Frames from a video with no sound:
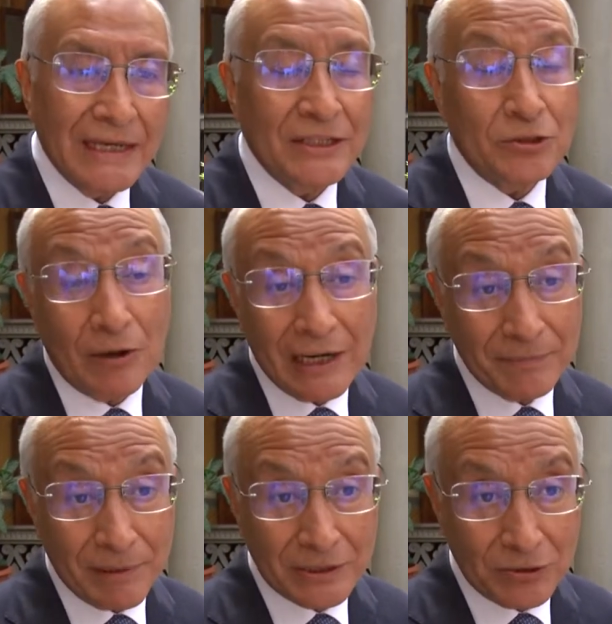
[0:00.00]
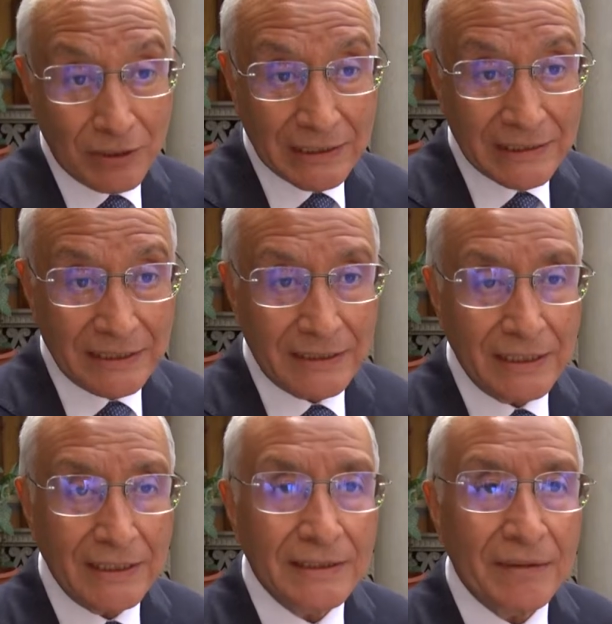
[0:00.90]
y todas las personas que
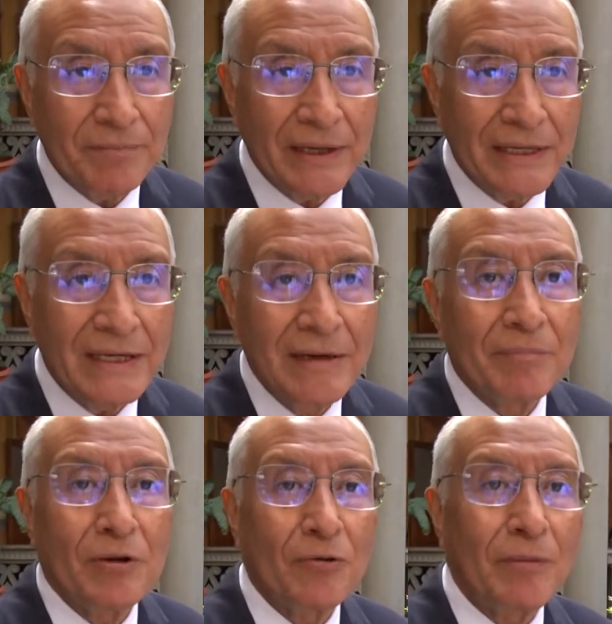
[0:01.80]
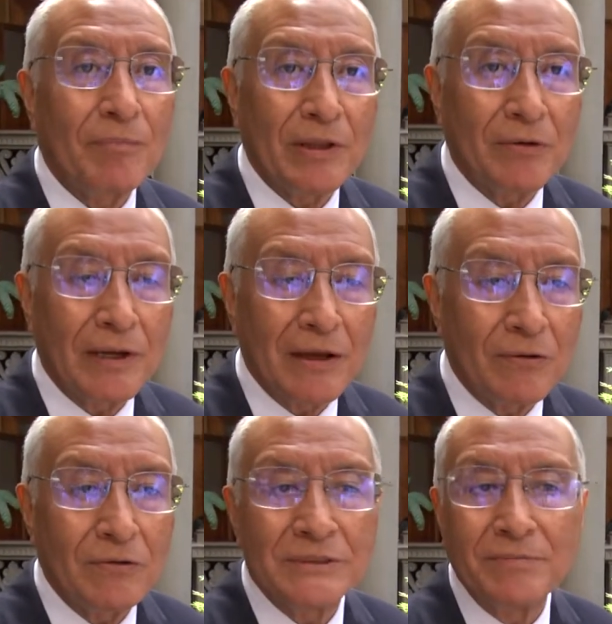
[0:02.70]
tienen DPI pero no
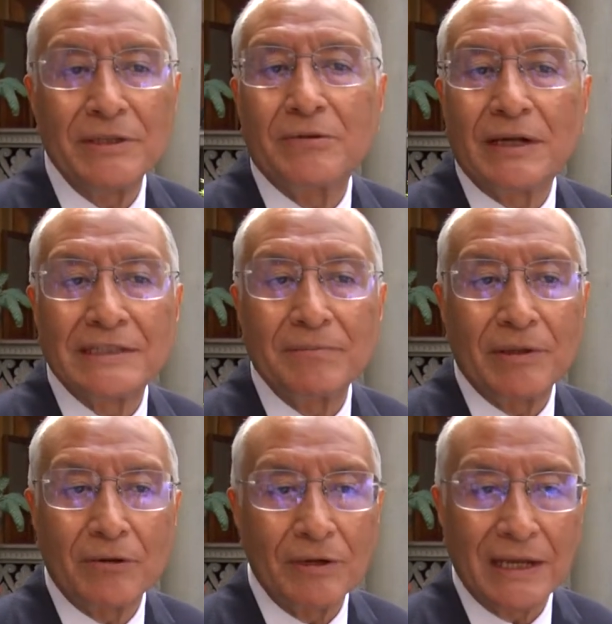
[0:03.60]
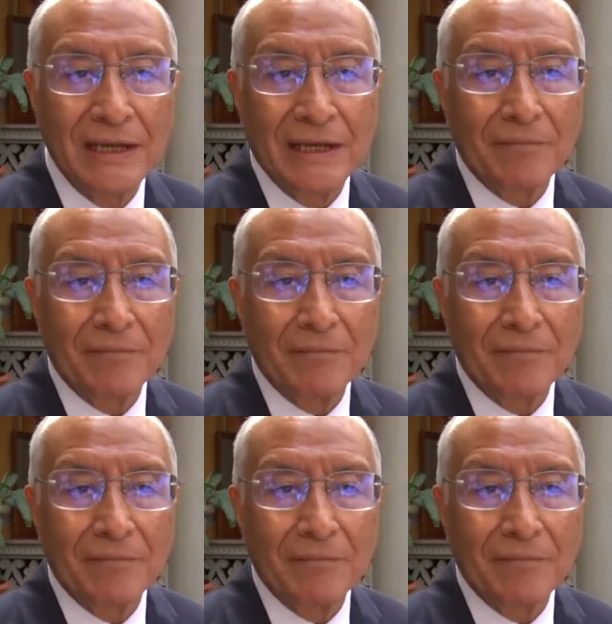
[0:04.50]
empadronados, los invito a que se empadronen.